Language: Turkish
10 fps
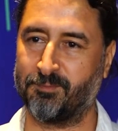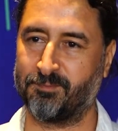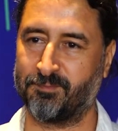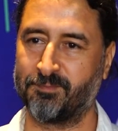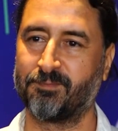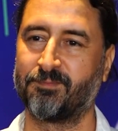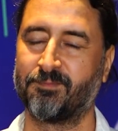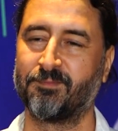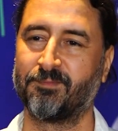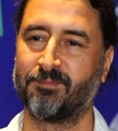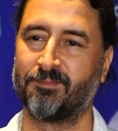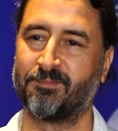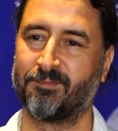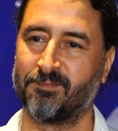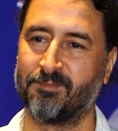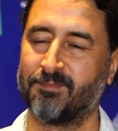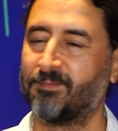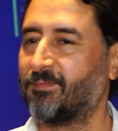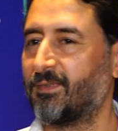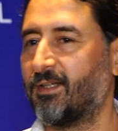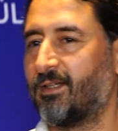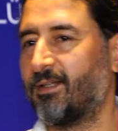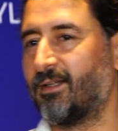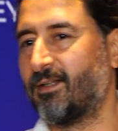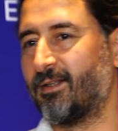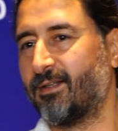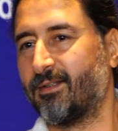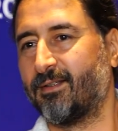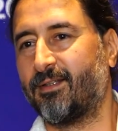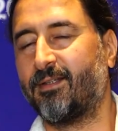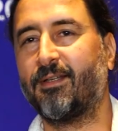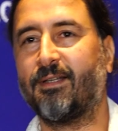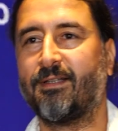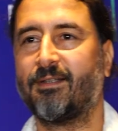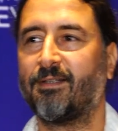Evet, teşekkür ederim. Peki kısa film sizin için ne ifade ediyor?